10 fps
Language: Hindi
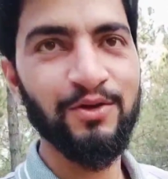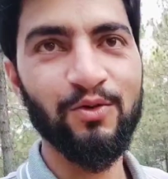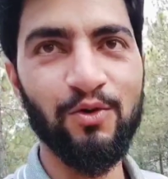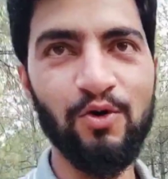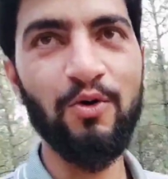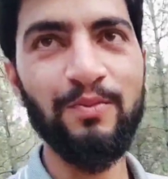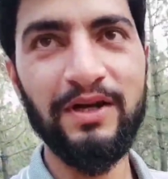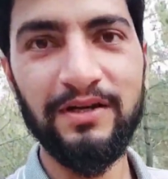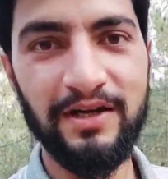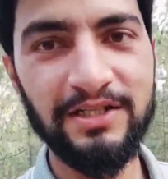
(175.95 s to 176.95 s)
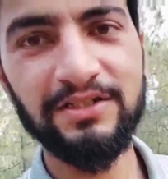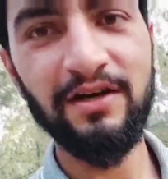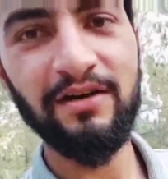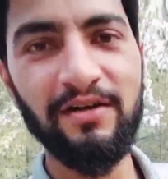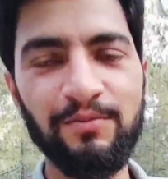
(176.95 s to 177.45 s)
तो दो मिनट रेस्ट
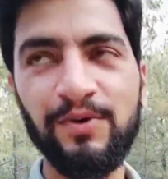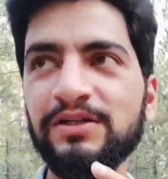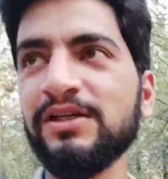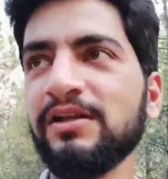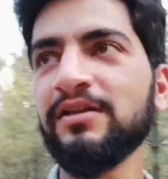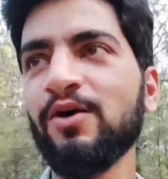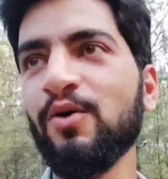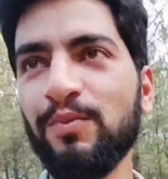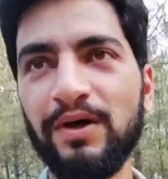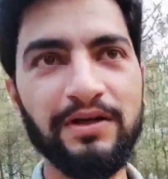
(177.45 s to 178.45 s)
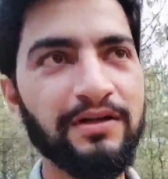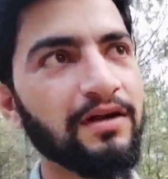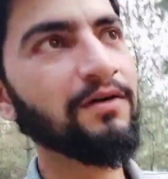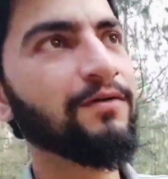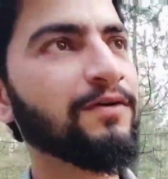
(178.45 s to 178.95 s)
करके फिर चलते हैं ऊपर की
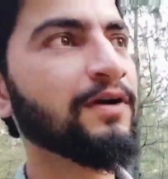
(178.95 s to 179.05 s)
तरफ